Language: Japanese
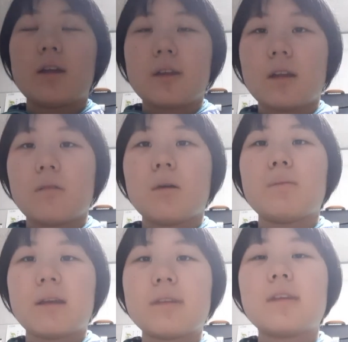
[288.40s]
いにしたいと思い
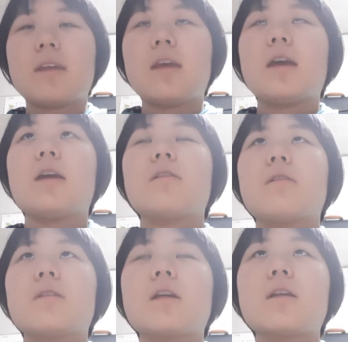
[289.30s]
ます。えっ
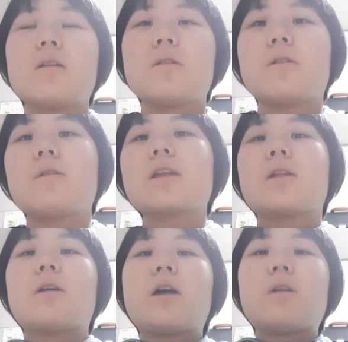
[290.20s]
と、チャンネル登録し下
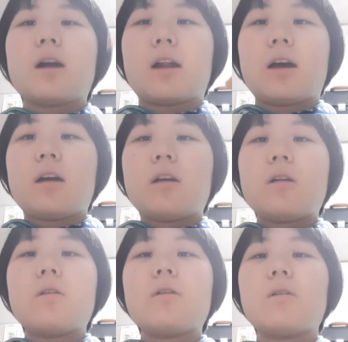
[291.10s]
の概要欄から、
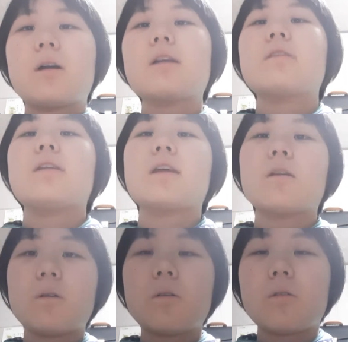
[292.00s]
高評価、ツイッターの
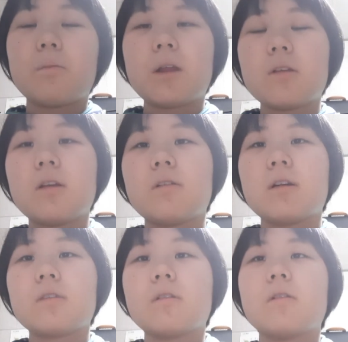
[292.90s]
フォロー、コメント、
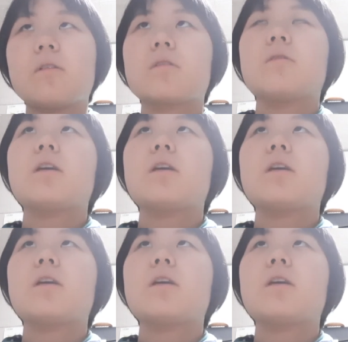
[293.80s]
リクエストをよろしくお